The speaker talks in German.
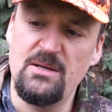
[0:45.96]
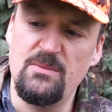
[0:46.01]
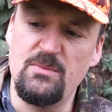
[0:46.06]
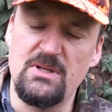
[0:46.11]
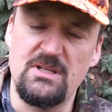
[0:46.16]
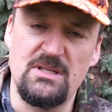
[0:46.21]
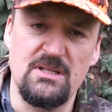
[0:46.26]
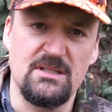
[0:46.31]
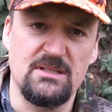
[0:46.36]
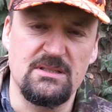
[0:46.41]

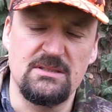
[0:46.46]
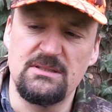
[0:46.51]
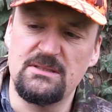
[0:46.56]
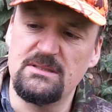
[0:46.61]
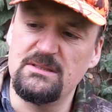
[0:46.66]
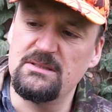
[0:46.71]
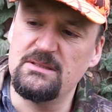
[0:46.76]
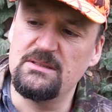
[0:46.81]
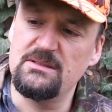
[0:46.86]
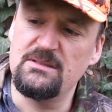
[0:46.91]
mit einer,
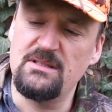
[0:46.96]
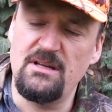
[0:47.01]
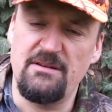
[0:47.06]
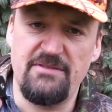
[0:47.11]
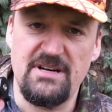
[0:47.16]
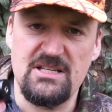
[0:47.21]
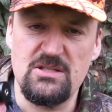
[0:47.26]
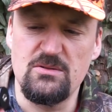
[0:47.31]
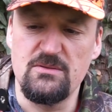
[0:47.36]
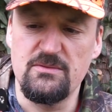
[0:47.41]
äh, einer
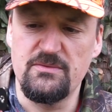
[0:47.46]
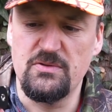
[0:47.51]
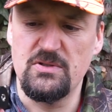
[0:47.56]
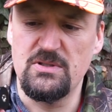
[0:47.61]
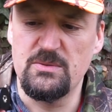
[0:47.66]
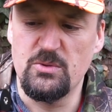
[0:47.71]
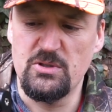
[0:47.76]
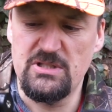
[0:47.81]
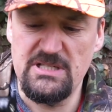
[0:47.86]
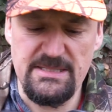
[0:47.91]
Fassung für
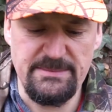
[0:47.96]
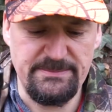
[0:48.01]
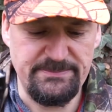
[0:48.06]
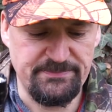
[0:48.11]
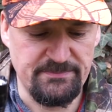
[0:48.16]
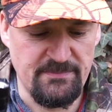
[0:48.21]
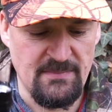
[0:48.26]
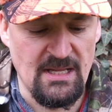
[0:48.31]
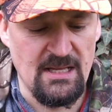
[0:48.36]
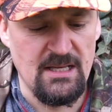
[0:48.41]
eine Mutter.
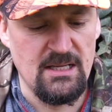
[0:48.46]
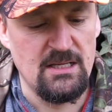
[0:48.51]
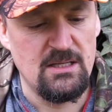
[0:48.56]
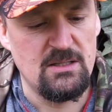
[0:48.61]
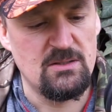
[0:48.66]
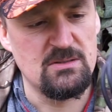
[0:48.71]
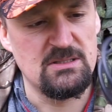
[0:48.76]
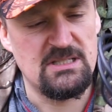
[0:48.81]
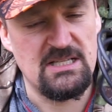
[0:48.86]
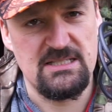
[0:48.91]

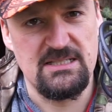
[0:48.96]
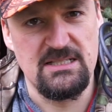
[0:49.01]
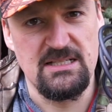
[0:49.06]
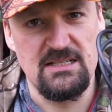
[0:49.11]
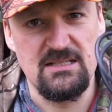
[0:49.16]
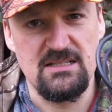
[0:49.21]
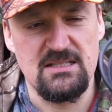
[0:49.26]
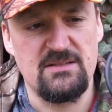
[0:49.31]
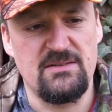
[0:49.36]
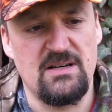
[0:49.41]
Und das
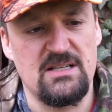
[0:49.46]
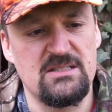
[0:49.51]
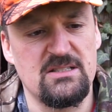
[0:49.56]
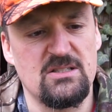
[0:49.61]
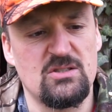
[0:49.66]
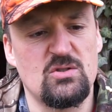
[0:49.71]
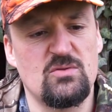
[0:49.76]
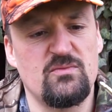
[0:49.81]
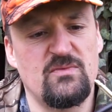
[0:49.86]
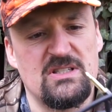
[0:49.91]
hinten ist
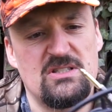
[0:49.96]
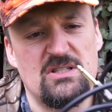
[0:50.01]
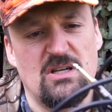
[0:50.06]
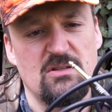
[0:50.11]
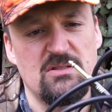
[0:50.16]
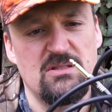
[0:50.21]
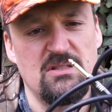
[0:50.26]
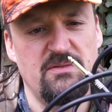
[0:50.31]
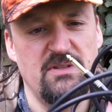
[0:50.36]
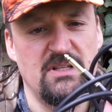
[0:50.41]
quasi, was
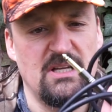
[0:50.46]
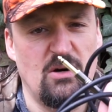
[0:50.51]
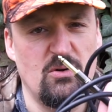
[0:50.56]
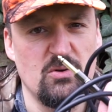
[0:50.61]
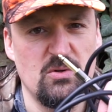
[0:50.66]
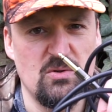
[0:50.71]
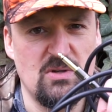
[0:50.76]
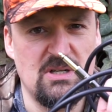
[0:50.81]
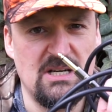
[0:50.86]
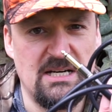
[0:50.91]
aussieht wie ein
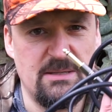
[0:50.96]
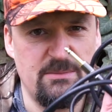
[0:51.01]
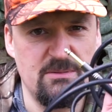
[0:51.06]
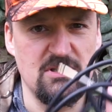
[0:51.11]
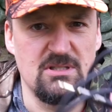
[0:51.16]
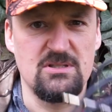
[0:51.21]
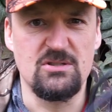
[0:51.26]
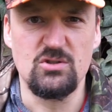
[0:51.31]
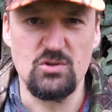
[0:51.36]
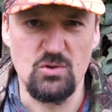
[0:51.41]
Audiokabel,
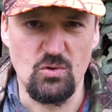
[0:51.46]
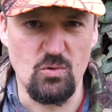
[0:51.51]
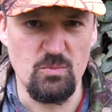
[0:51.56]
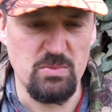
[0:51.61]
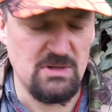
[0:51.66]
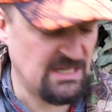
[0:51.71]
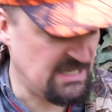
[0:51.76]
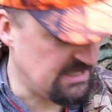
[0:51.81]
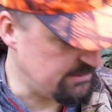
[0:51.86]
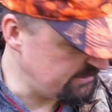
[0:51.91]
ist ein
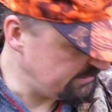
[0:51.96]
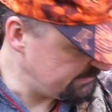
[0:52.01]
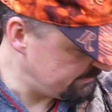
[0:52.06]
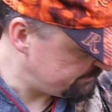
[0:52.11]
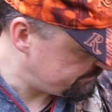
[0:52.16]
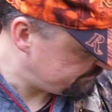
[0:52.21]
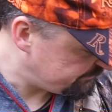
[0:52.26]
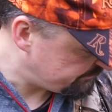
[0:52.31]
Stromkabel.